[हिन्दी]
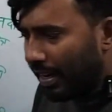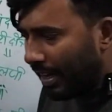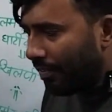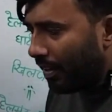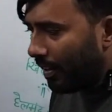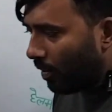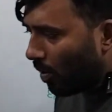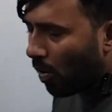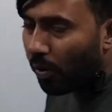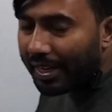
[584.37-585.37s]
में रहने वाले
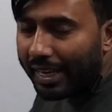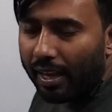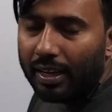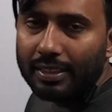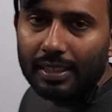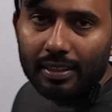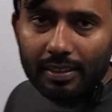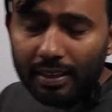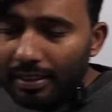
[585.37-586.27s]
लोगों को ही क्या कहा जाता था